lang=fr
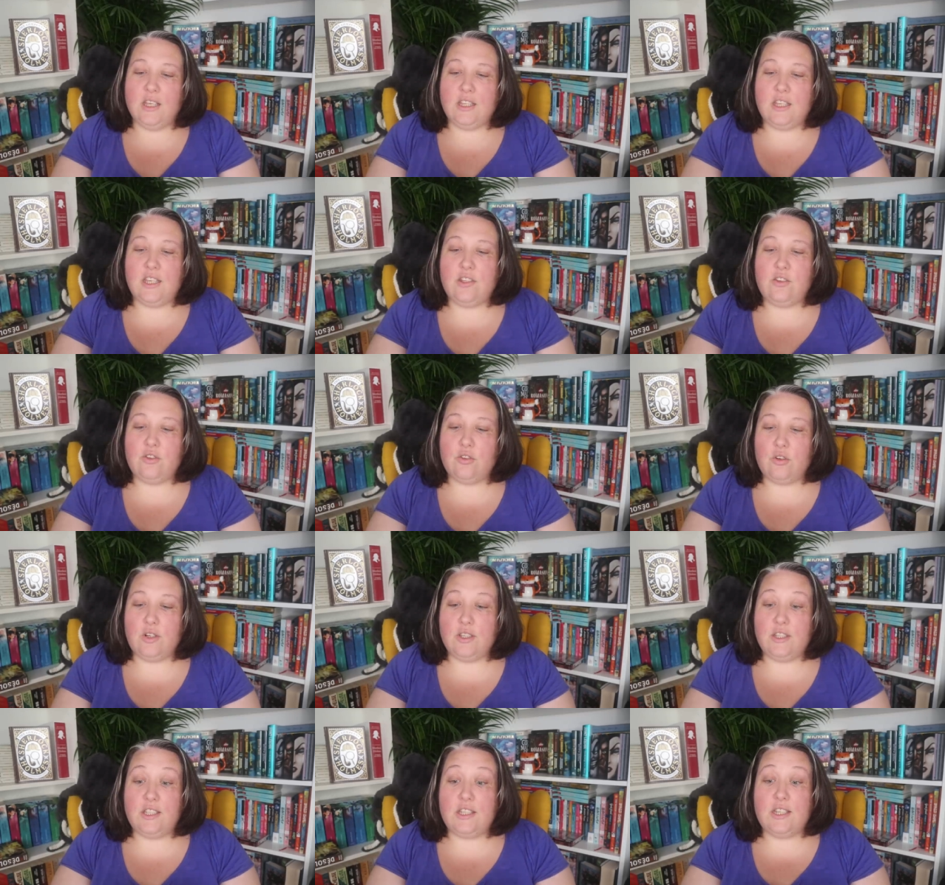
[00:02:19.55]
qui est,
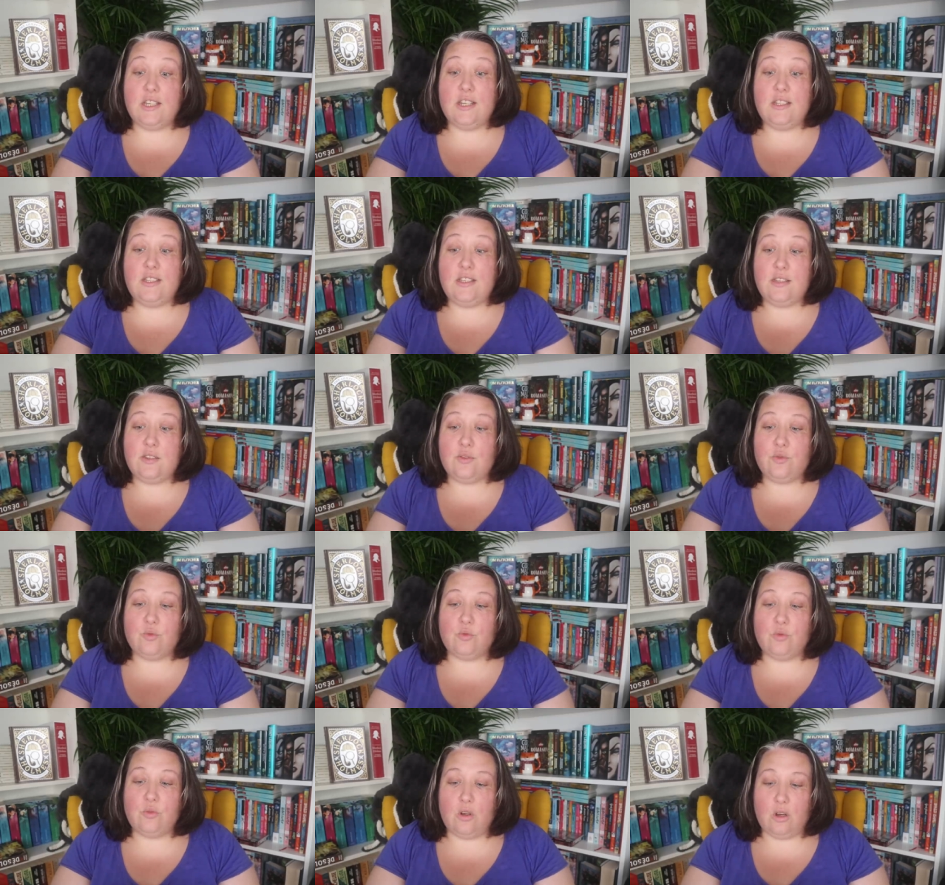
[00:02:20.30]
euh,
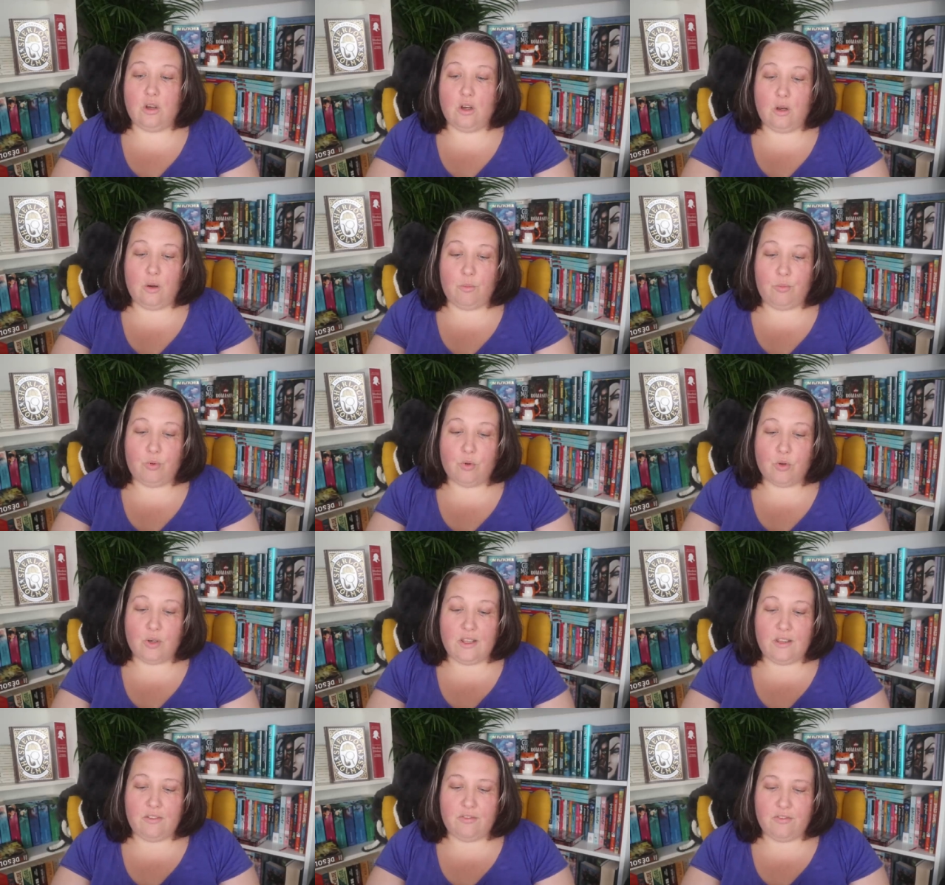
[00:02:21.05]
l'édition euh,
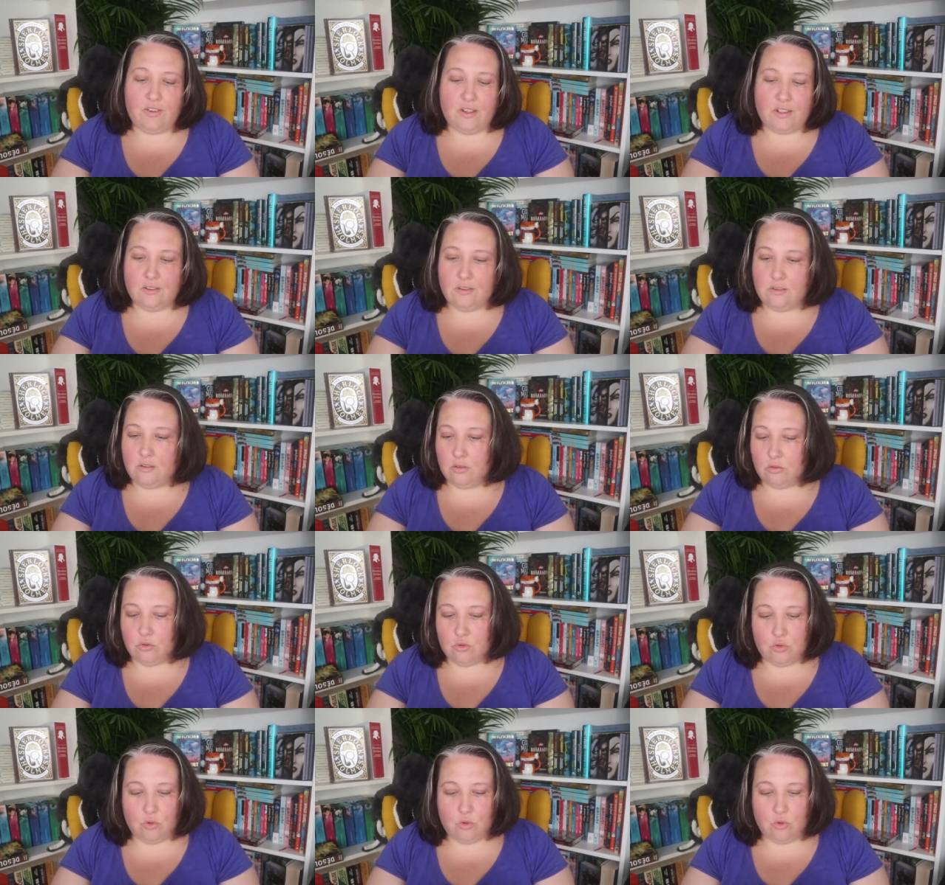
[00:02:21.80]
pour les 20 ans,